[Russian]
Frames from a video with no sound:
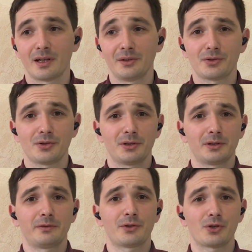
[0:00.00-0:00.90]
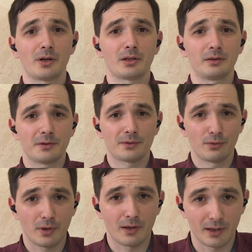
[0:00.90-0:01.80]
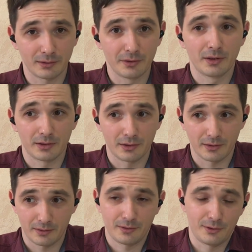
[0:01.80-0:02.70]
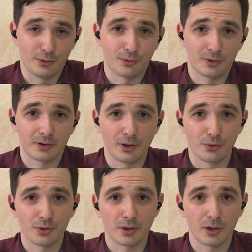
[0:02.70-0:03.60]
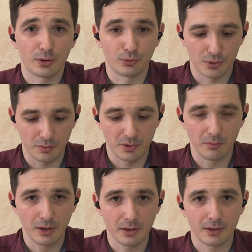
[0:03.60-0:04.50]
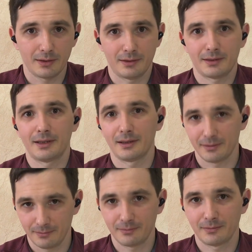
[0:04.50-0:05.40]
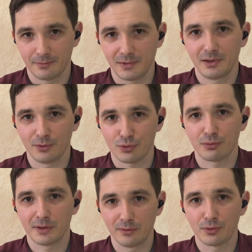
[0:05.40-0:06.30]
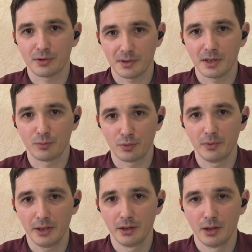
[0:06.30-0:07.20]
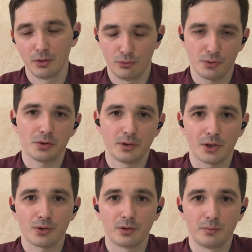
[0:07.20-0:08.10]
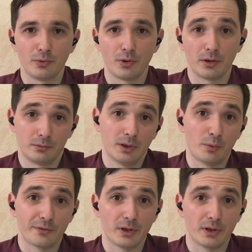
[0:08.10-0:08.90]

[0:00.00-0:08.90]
Конечно, нет этого шикарного звука, как на некоторых серьезных наушниках, но тем не менее за 997 рублей очень даже неплохо, на мой